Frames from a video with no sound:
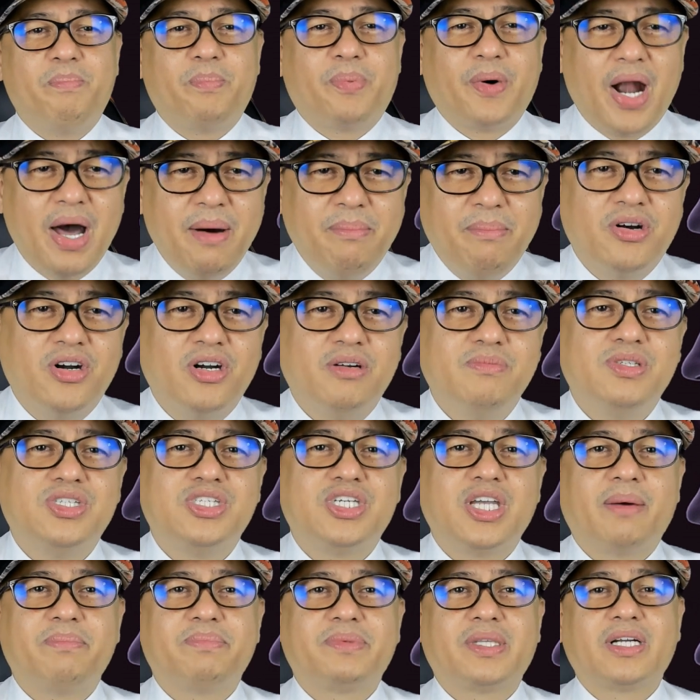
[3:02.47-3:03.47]
of Proverbs
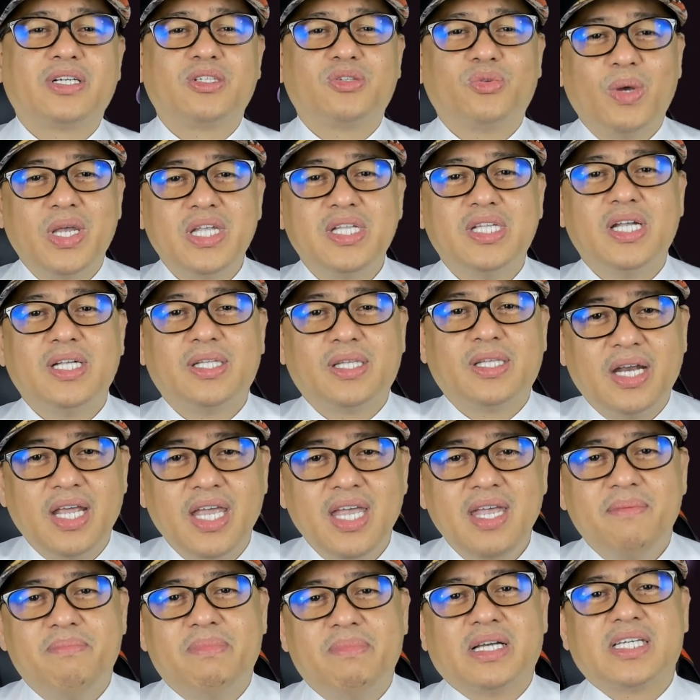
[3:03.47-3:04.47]
chapter 23.
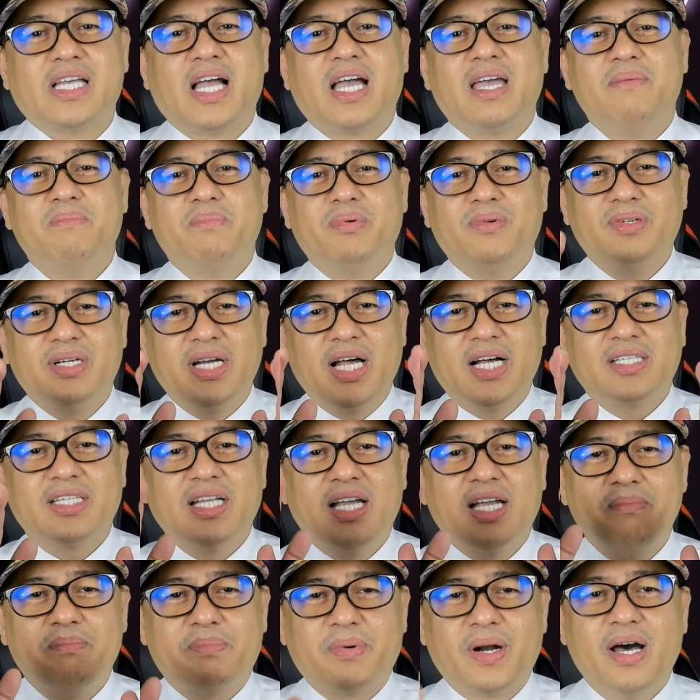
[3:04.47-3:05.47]
Basahin po
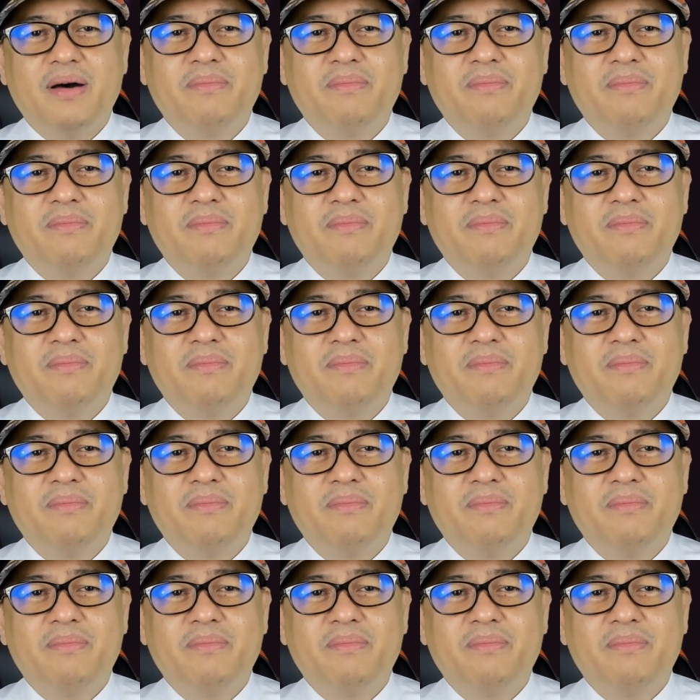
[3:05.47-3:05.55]
natin